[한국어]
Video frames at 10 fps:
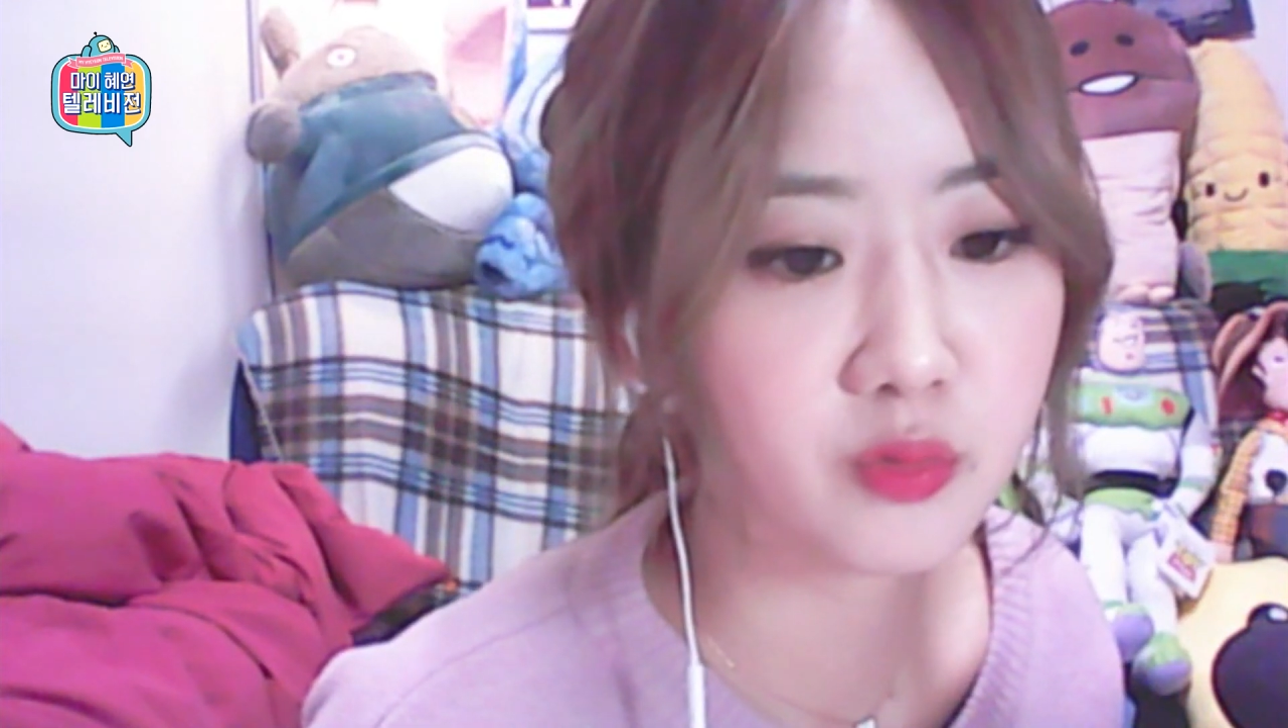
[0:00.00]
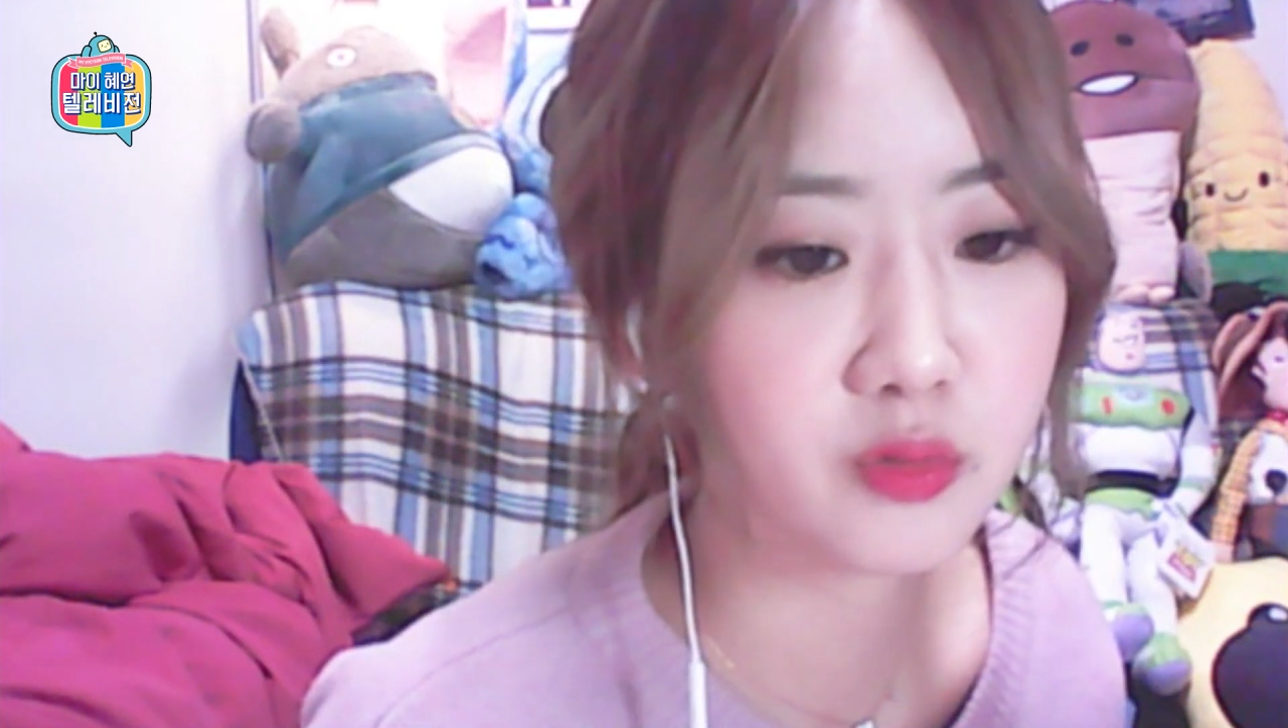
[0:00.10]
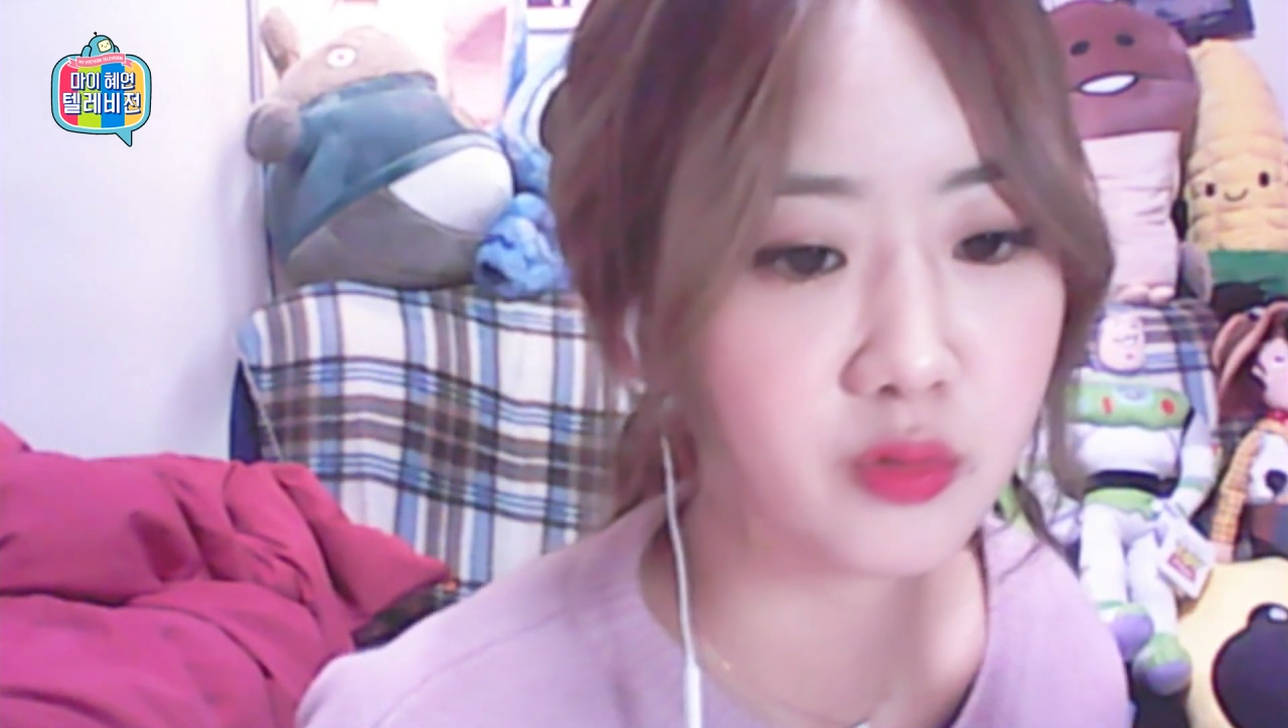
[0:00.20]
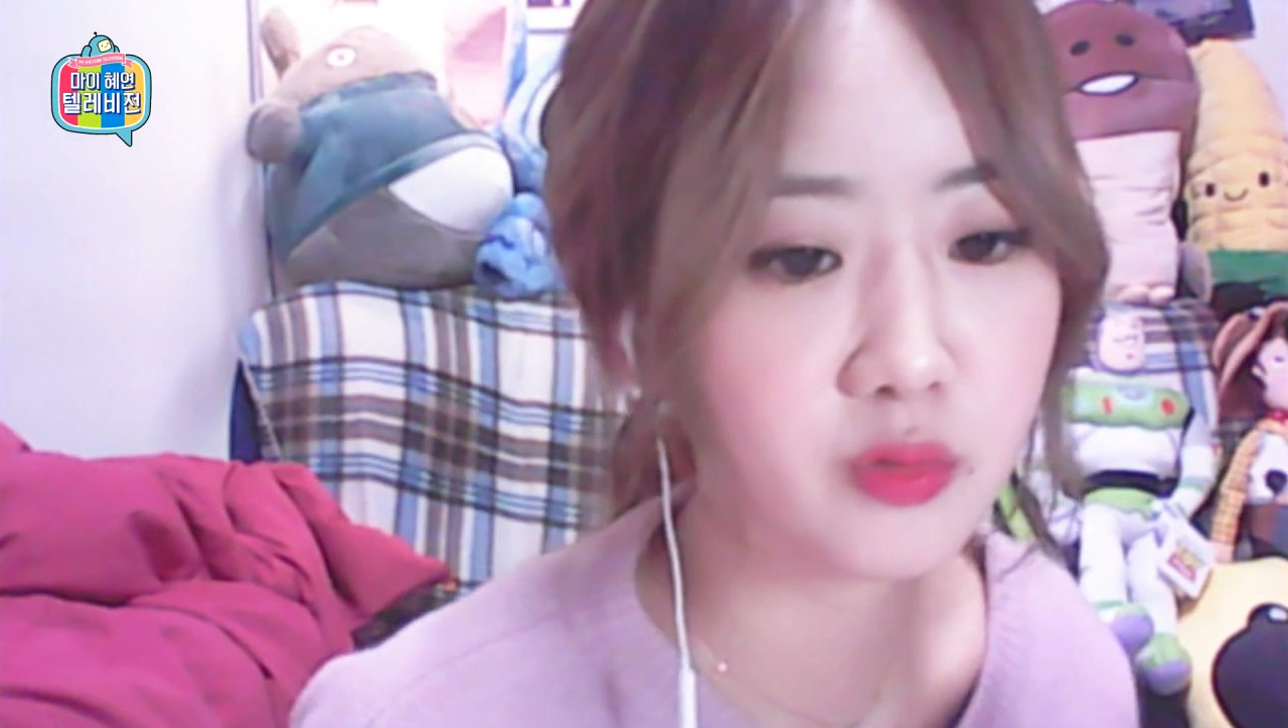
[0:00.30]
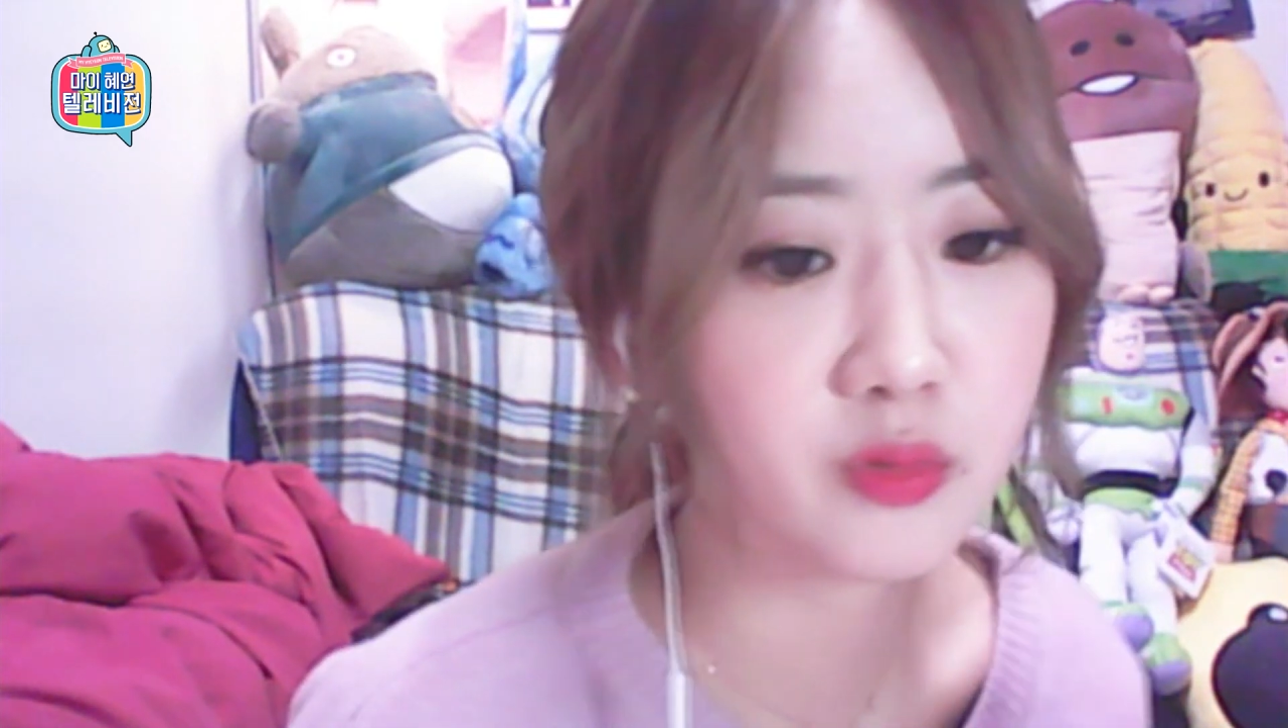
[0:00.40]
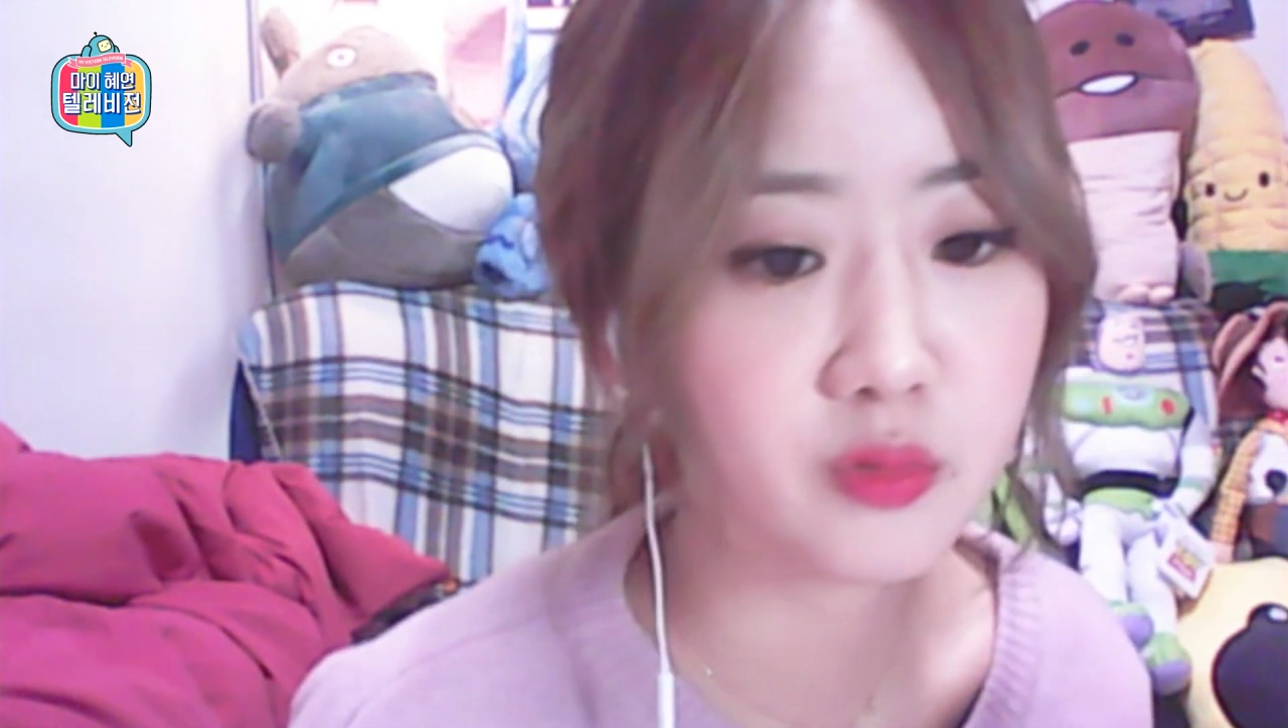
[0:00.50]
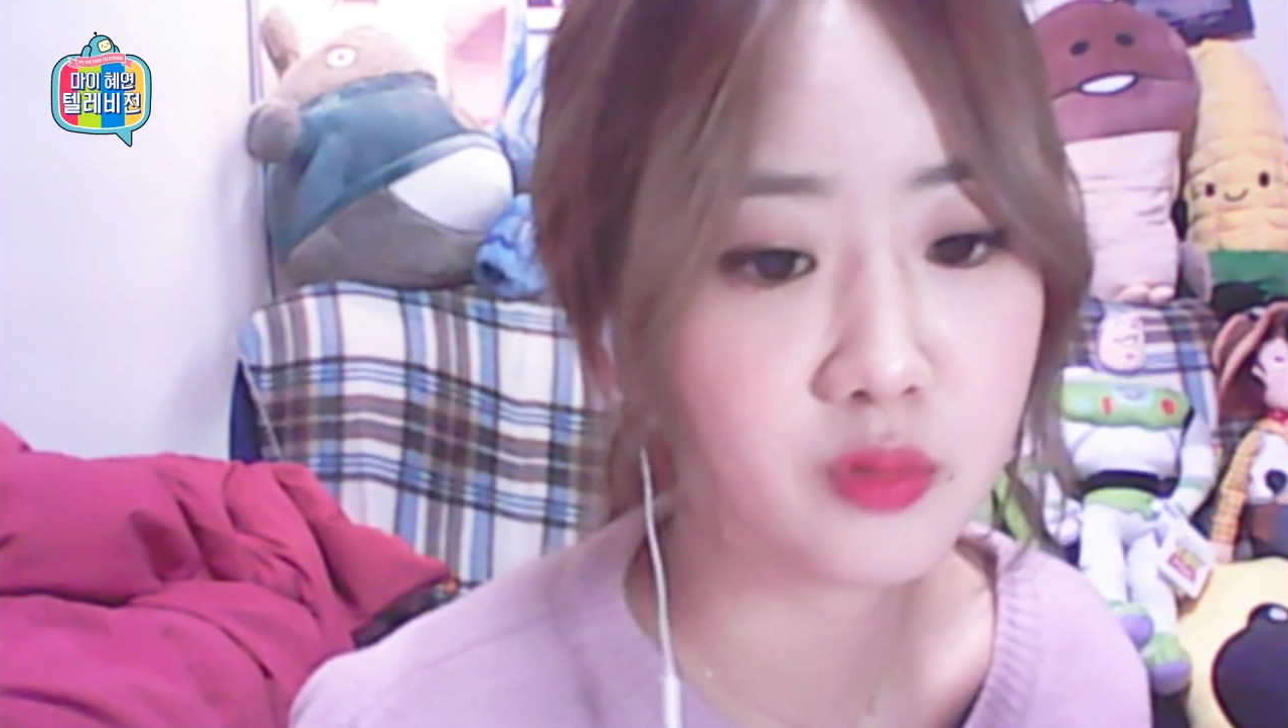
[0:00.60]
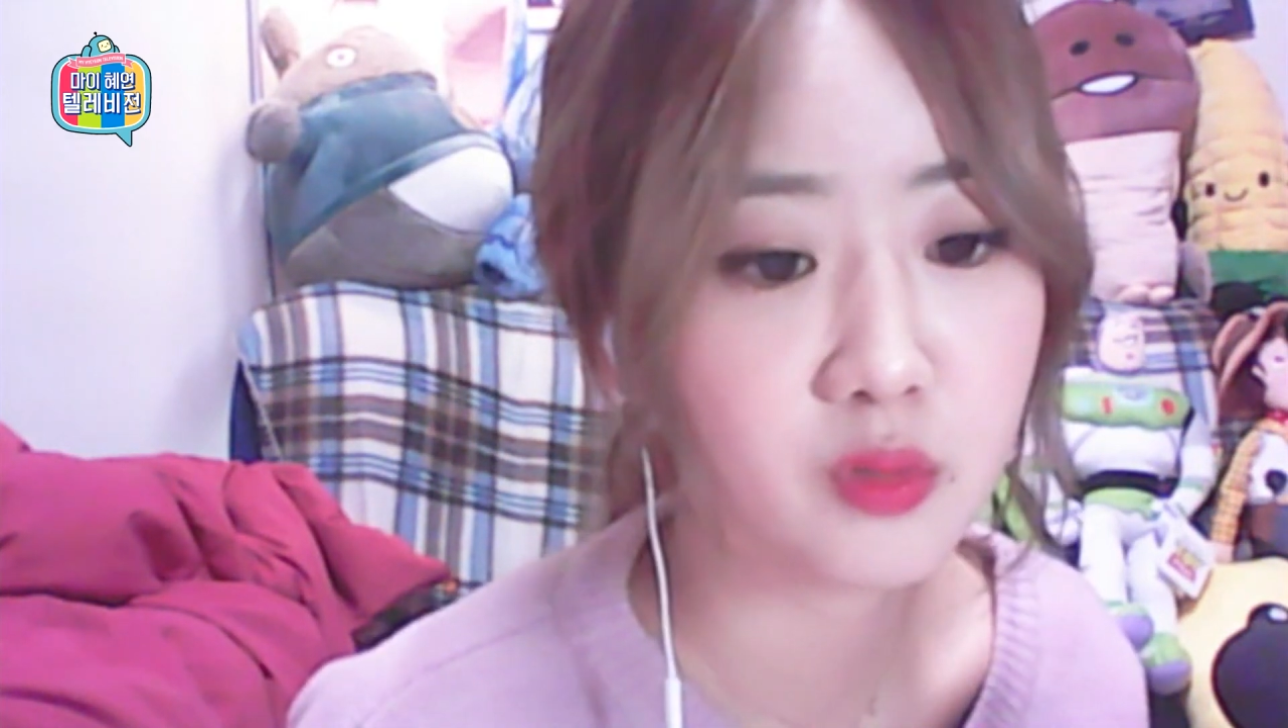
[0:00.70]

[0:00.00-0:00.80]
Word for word: 나서